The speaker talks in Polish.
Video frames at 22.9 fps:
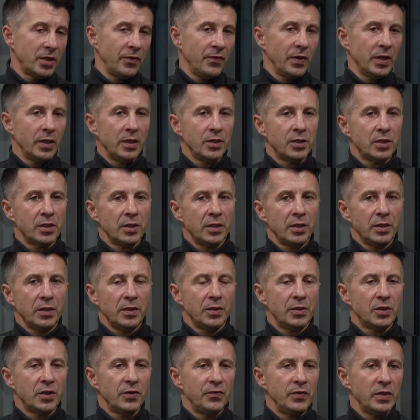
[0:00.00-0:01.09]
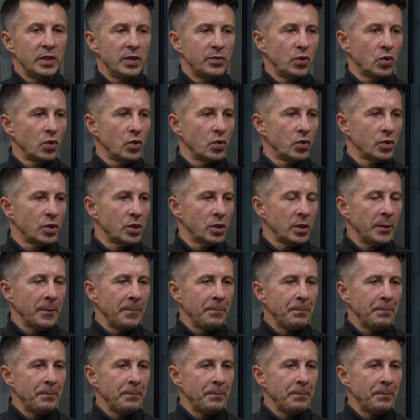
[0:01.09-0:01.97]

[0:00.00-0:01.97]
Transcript: Wiedeń, czy, czy w Innsbrucku, czy,